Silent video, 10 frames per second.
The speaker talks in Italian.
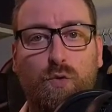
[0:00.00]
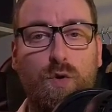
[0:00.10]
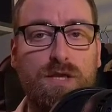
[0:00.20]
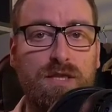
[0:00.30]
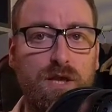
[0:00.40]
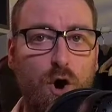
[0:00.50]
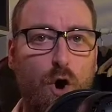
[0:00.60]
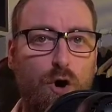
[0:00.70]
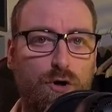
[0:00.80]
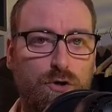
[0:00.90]
quindi
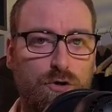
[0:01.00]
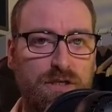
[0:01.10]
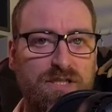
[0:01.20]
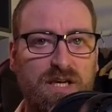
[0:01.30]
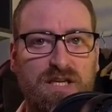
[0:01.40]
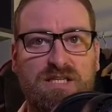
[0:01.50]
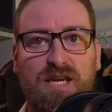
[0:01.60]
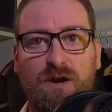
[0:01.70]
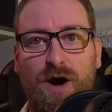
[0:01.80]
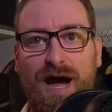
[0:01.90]
occhio che si
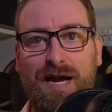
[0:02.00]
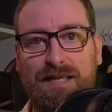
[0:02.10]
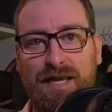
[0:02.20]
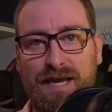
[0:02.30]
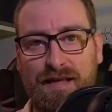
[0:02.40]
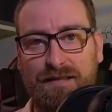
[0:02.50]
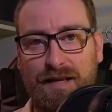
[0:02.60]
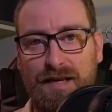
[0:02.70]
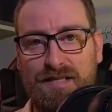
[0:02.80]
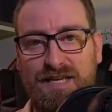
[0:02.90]
rischiano anche dei
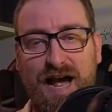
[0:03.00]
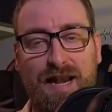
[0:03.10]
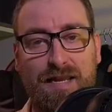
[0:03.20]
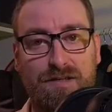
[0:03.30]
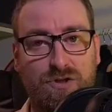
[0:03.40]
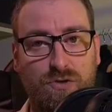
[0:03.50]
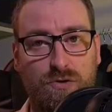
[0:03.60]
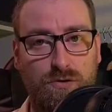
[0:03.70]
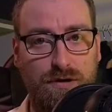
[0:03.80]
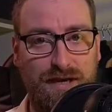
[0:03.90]
cartellini gialli e
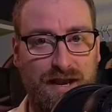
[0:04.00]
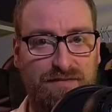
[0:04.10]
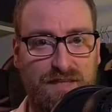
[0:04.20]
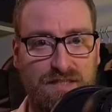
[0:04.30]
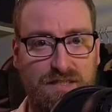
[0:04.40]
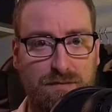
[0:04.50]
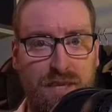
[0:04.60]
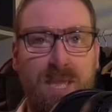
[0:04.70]
sono gravissimi,